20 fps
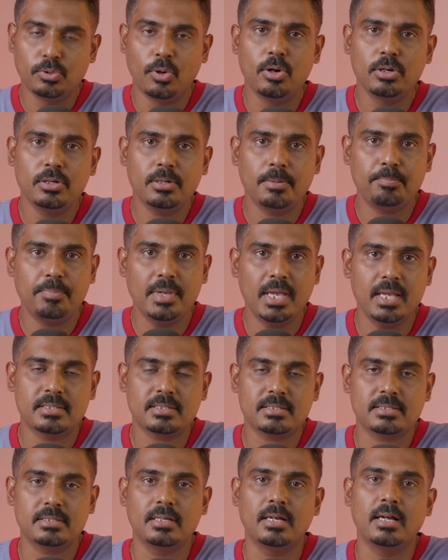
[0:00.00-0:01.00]
ஜோன்
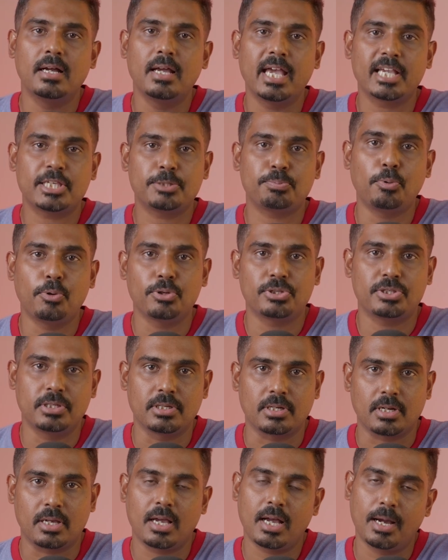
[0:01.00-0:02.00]
பேஸ்ட்
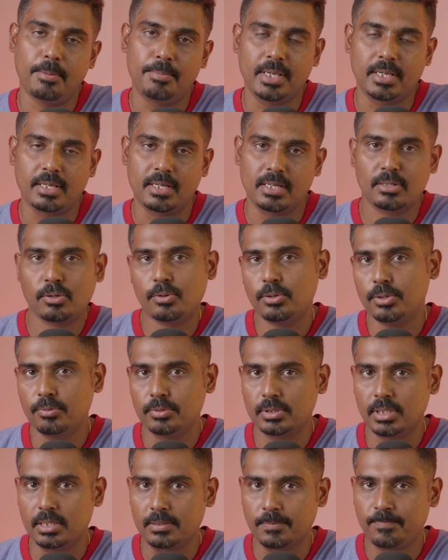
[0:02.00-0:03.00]
எக்ஸ்போஷர் அப்படிங்கிறத
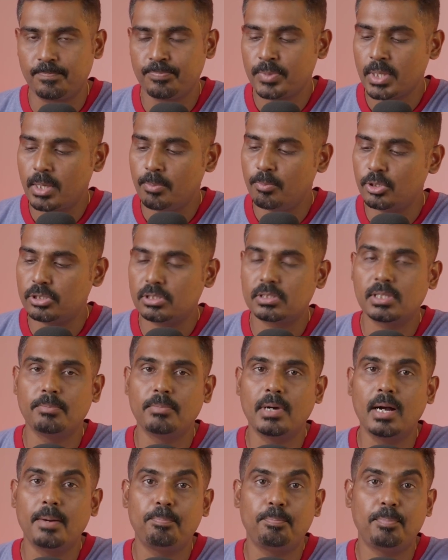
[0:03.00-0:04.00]
கொண்டு வந்தார்
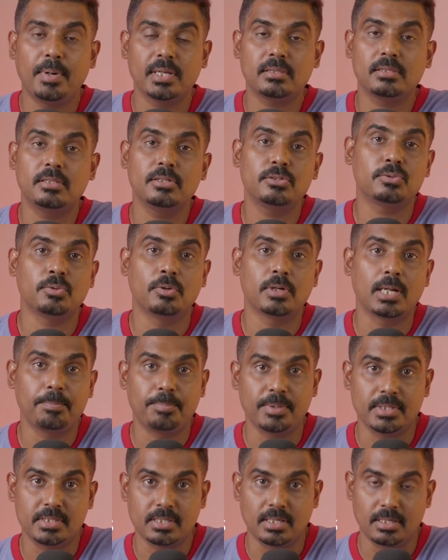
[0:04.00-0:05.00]
மொத்தமாக பத்து ஜோனாக
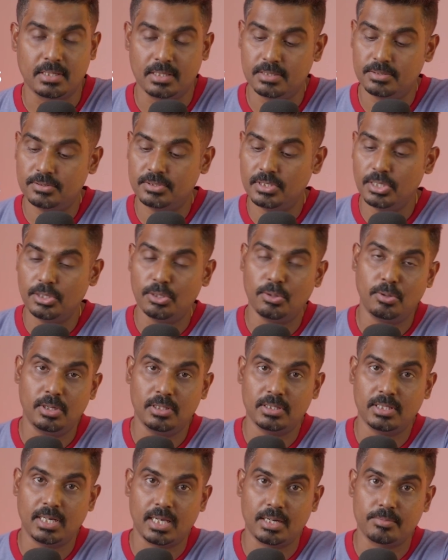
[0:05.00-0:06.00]
பிரித்தார்
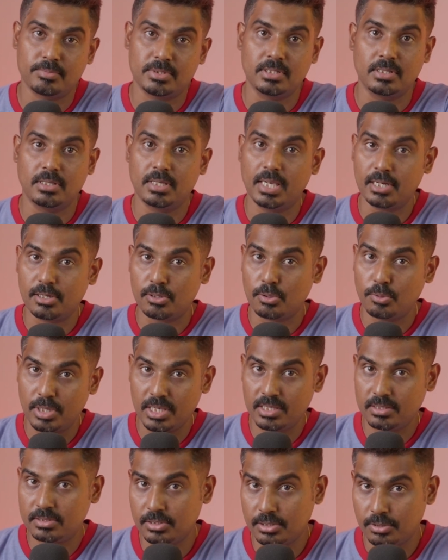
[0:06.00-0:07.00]
ஜீரோலேருந்து ஆரம்பிச்சு
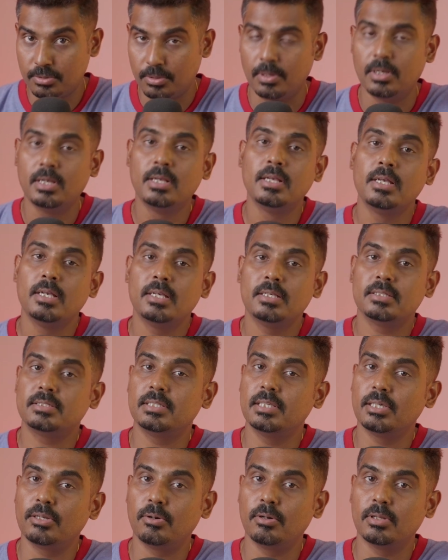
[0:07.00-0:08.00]
இன்க்ளூடிங் ஜீரோ
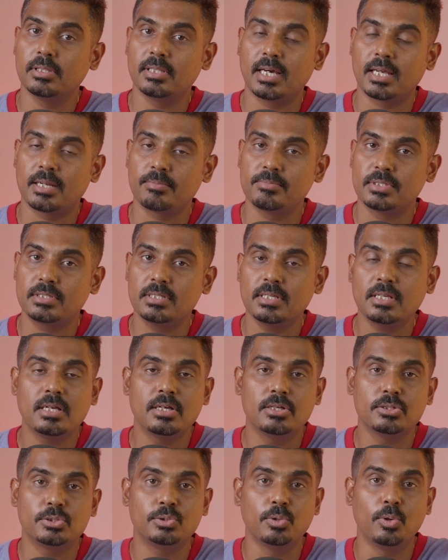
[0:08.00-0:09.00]
ஜீரோலேருந்து ஆரம்பித்து
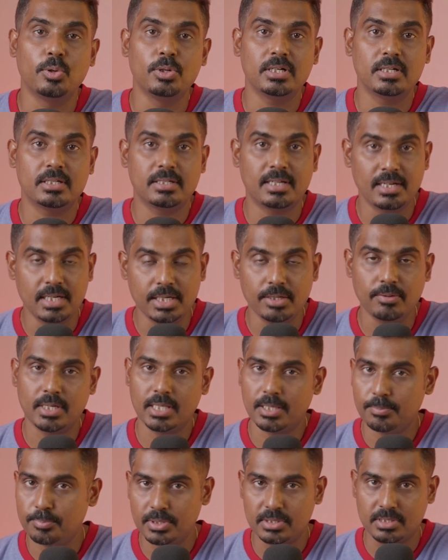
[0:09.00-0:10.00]
ஜோன் டென்னு
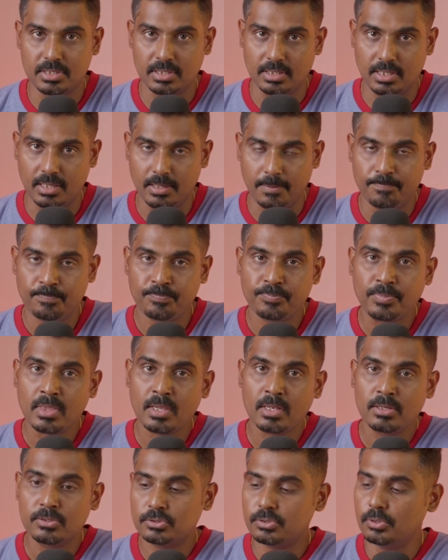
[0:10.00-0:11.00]
வரைக்கும் பிரிச்சிருந்தார்
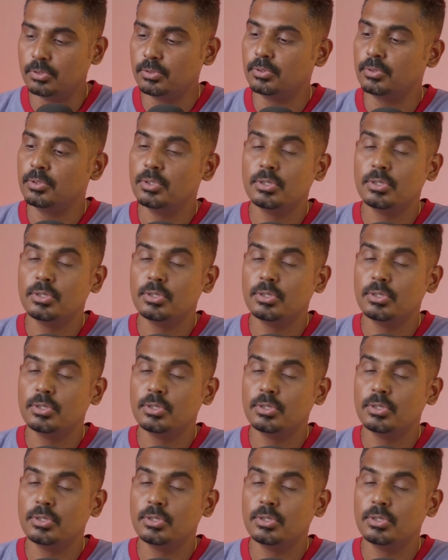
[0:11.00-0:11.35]
ஸோ